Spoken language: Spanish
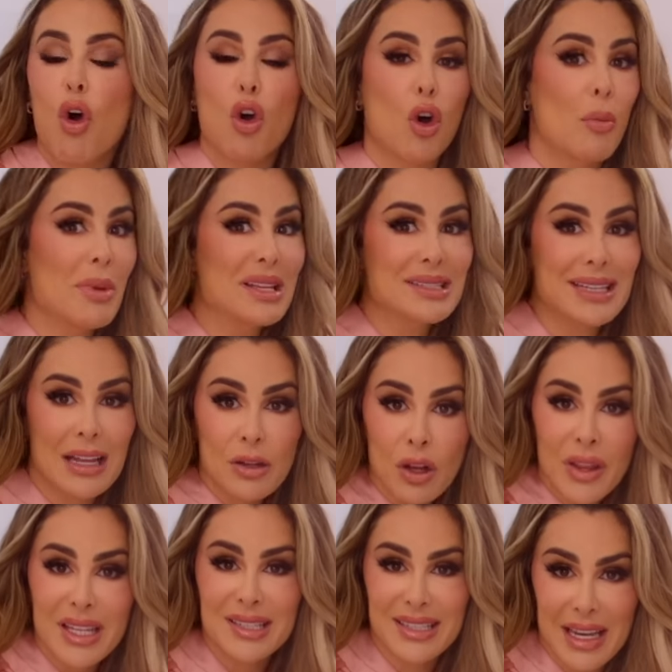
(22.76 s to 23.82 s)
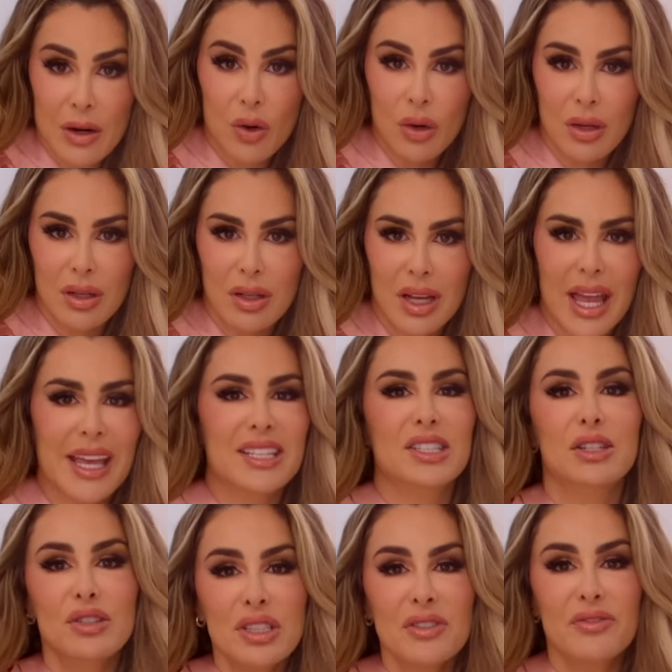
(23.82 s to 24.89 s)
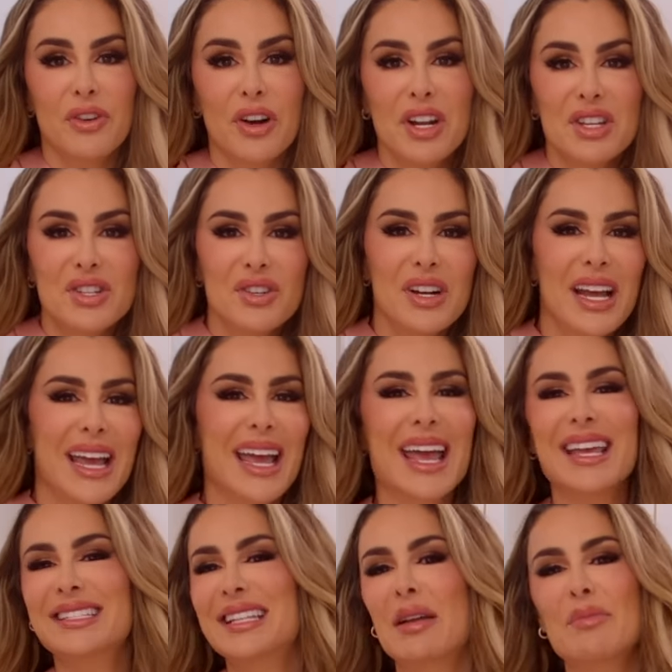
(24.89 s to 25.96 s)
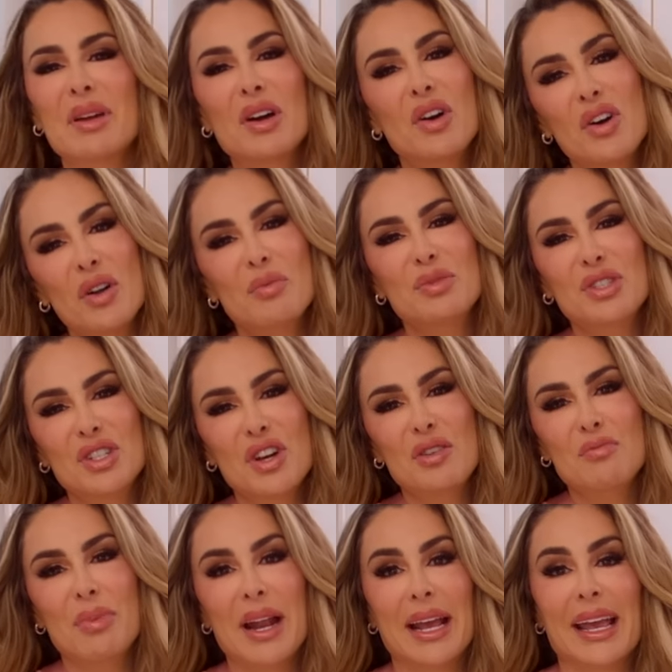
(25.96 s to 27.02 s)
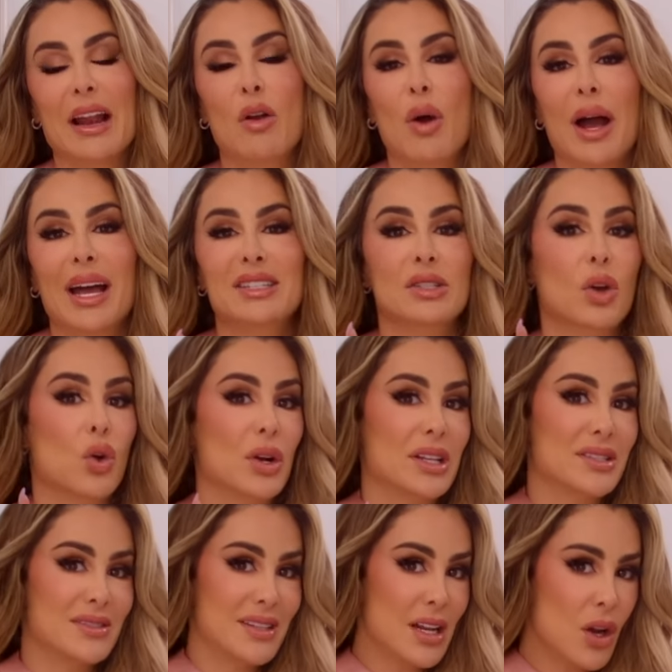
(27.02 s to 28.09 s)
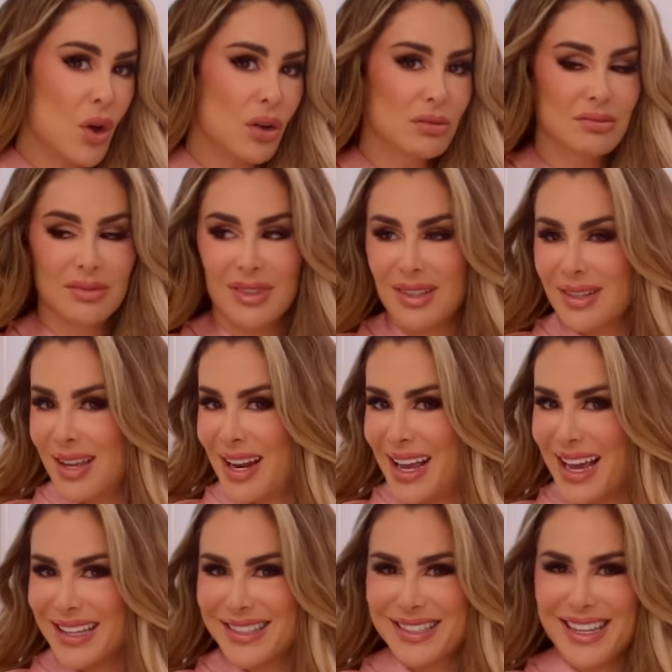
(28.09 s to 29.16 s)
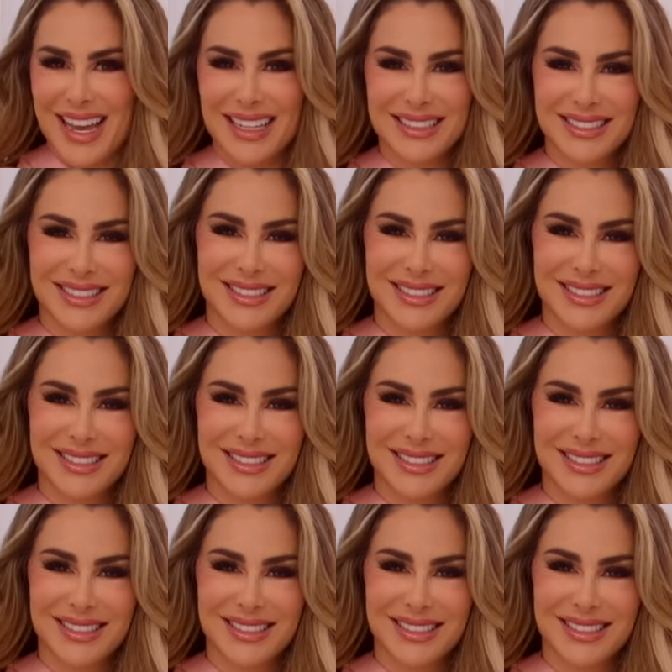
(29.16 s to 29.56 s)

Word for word: o comenzando de cero, Exclusive Furniture es la mejor opción para que lo hagas con estilo y elegancia.